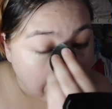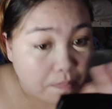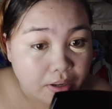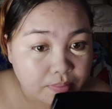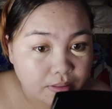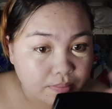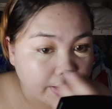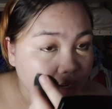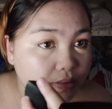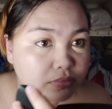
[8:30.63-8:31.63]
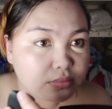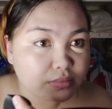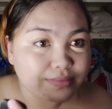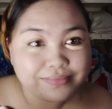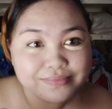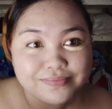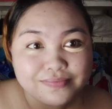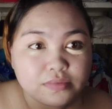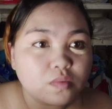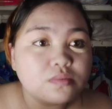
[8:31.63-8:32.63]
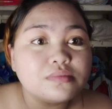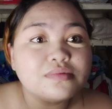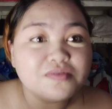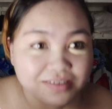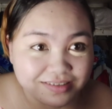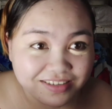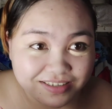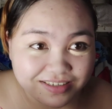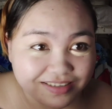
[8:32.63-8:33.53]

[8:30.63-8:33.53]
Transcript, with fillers: Blend and blend. Mm, ang ganda.